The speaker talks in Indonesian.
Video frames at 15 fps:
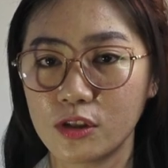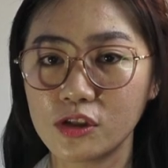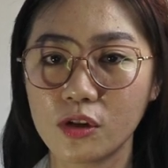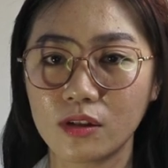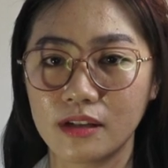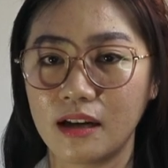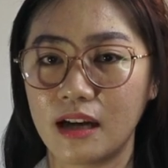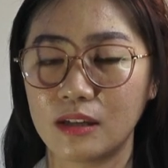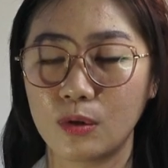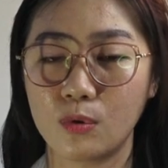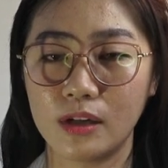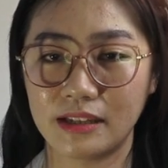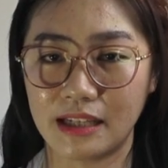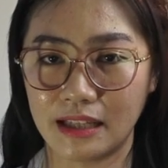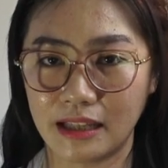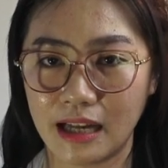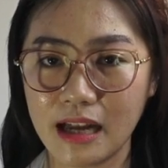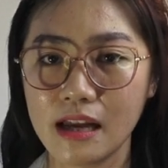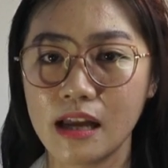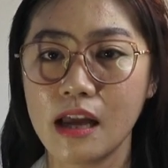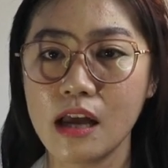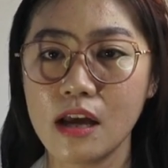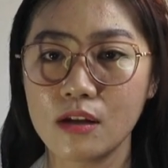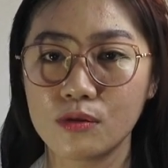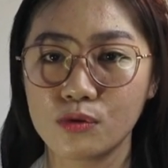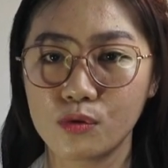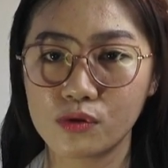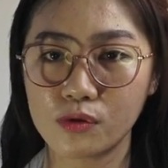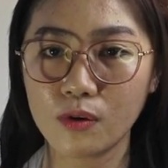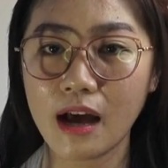cocok dengan kulit kita,
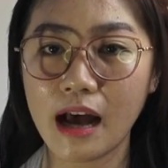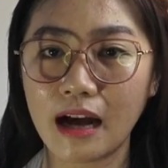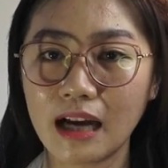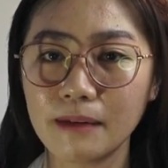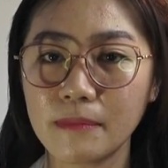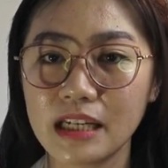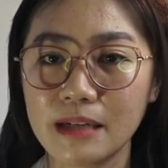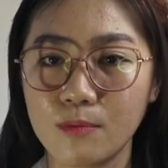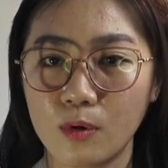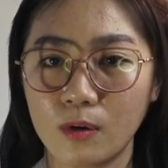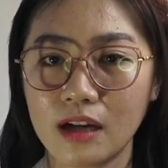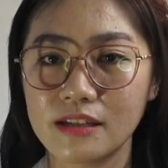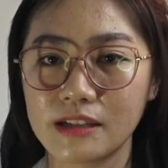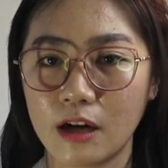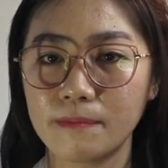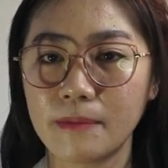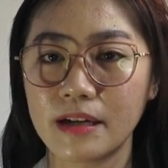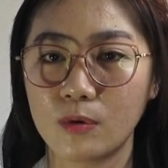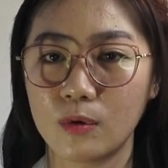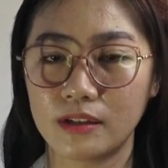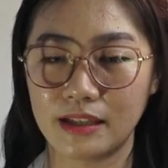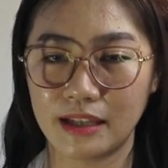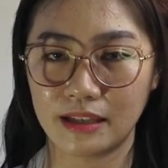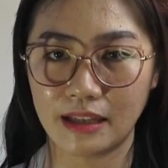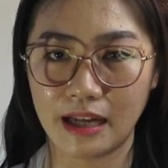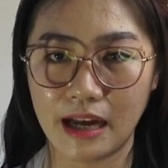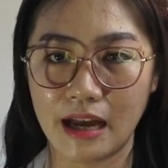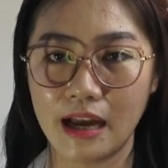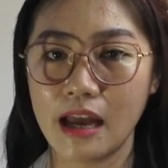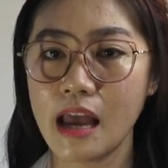justru akan menimbulkan jerawat pada kulit
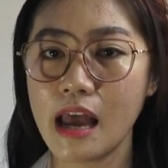kita.